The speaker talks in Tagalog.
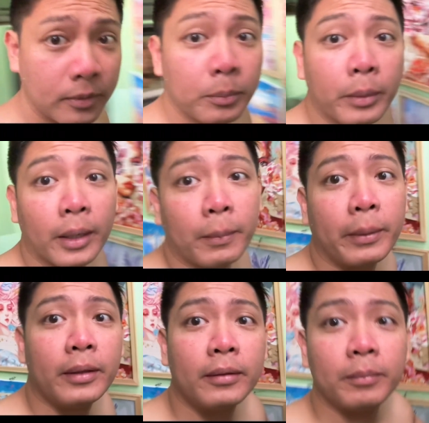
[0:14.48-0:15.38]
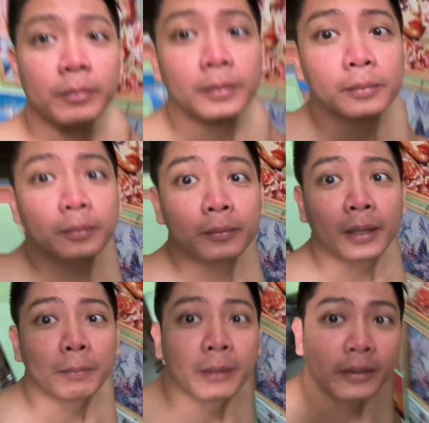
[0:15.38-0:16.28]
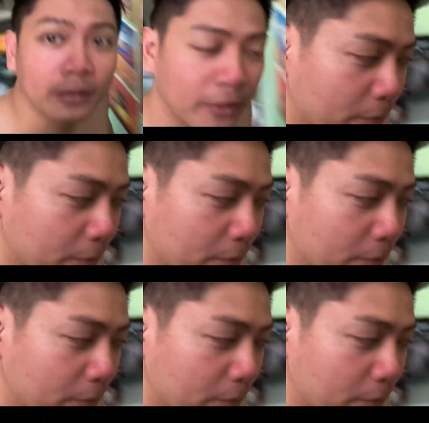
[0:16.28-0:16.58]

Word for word: Mga paint, mga painting ni